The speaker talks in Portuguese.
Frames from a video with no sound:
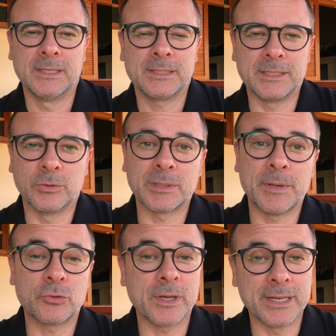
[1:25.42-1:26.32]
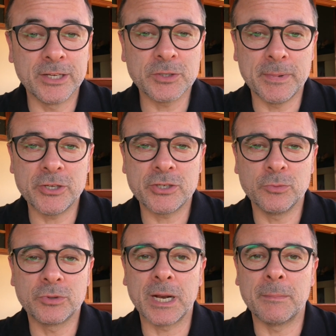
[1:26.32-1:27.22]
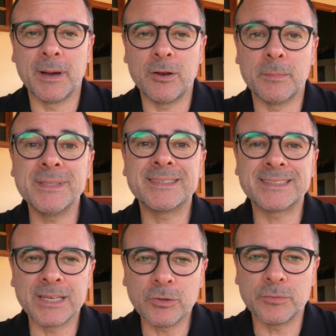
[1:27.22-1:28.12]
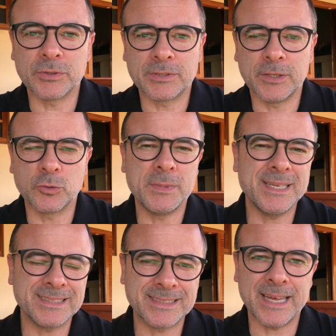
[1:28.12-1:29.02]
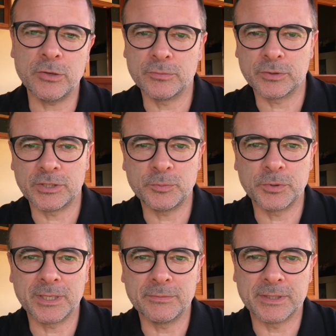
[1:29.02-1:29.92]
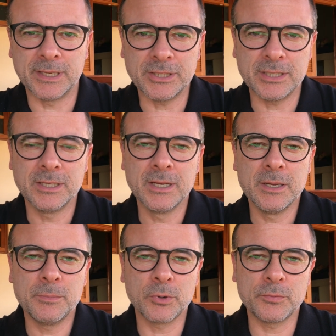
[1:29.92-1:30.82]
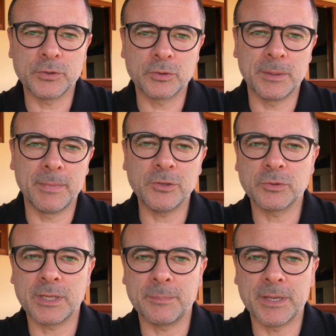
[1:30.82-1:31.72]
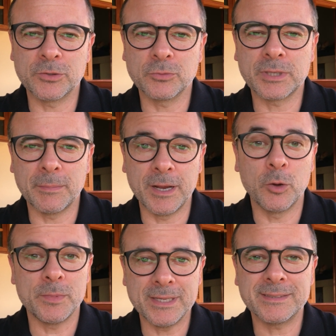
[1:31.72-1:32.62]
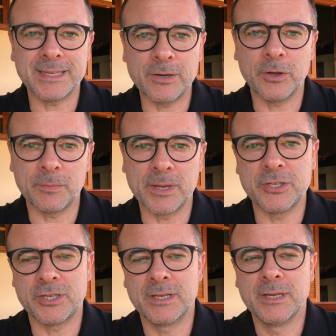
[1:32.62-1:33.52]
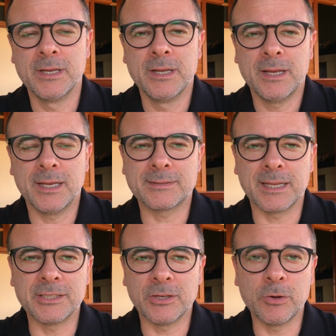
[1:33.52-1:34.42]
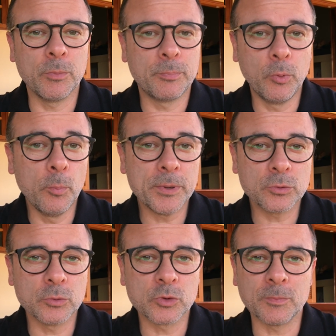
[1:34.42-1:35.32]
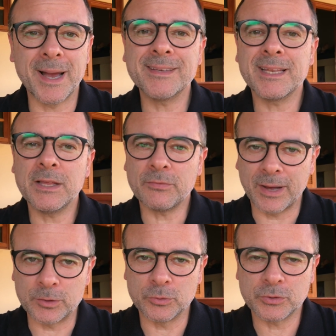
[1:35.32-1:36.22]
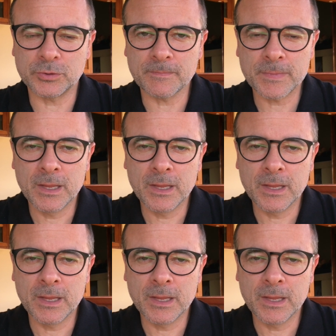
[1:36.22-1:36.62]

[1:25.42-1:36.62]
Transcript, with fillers: Que Deus abençoe grandemente o trabalho, a missão de vocês, o ministério de vocês, porque na verdade professor é mais do que apenas um trabalho, é um ministério realmente. A sala de aula é um púlpito dos mais elevados.